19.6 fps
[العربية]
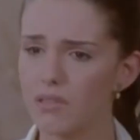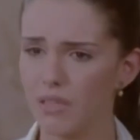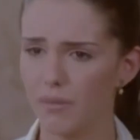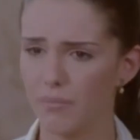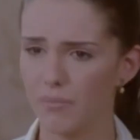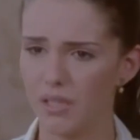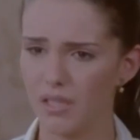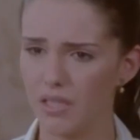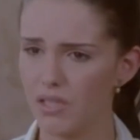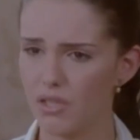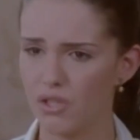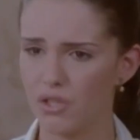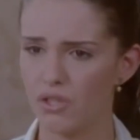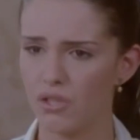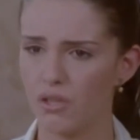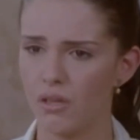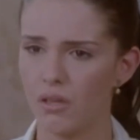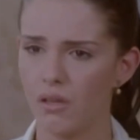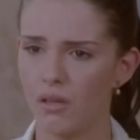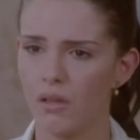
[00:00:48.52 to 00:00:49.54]
ما
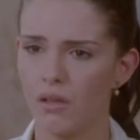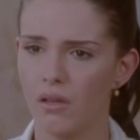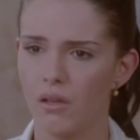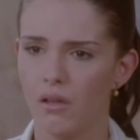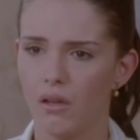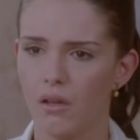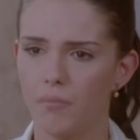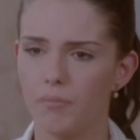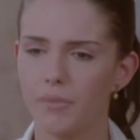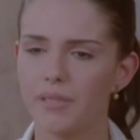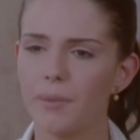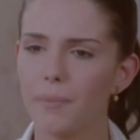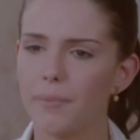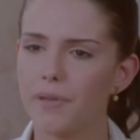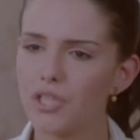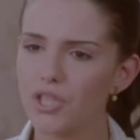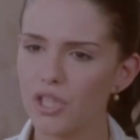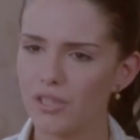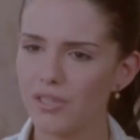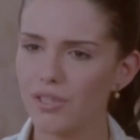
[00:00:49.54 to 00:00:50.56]
تظلمنيش ما
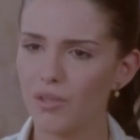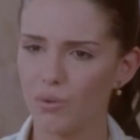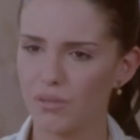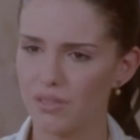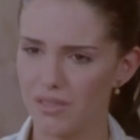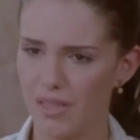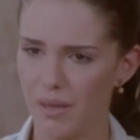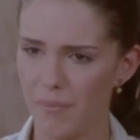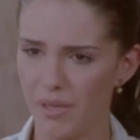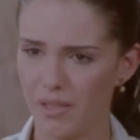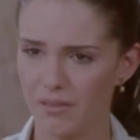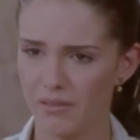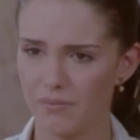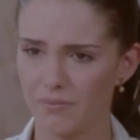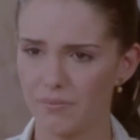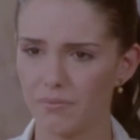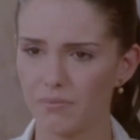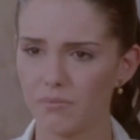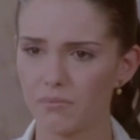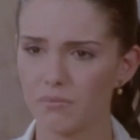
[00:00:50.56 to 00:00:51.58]
تبقيش انتي
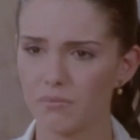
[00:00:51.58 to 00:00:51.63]
والزمن